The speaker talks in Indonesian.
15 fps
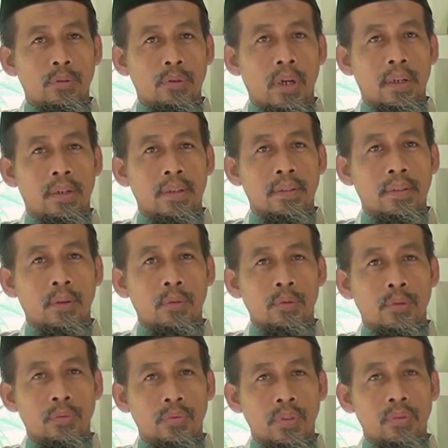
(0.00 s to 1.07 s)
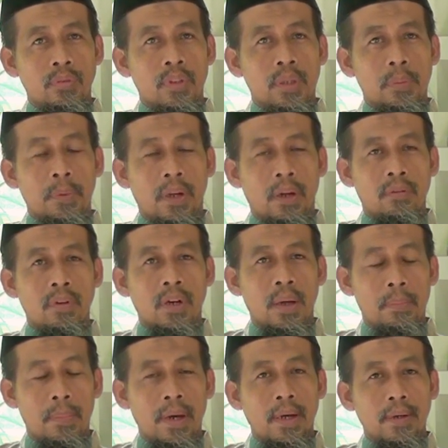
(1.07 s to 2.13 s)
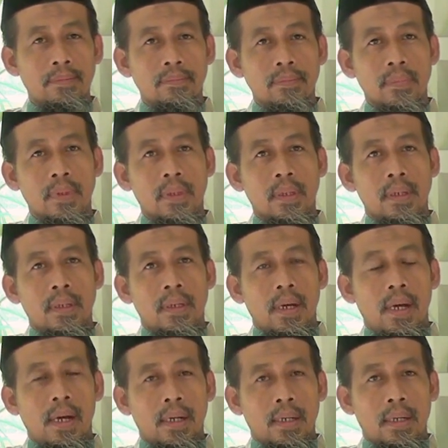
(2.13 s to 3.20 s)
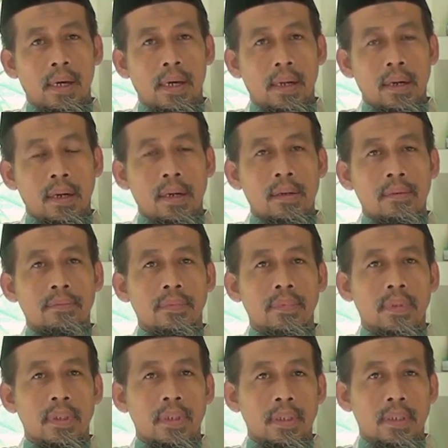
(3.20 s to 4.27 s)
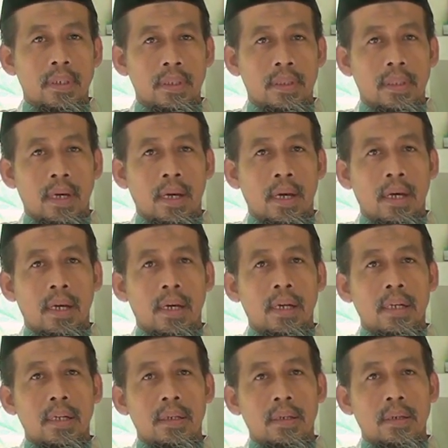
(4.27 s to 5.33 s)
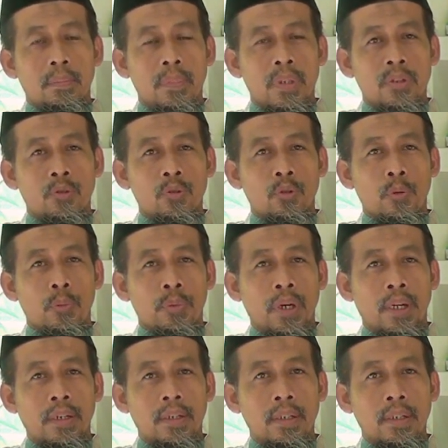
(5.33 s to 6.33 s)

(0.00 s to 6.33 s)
juga disetujui oleh para ulama agar kita mencukupkan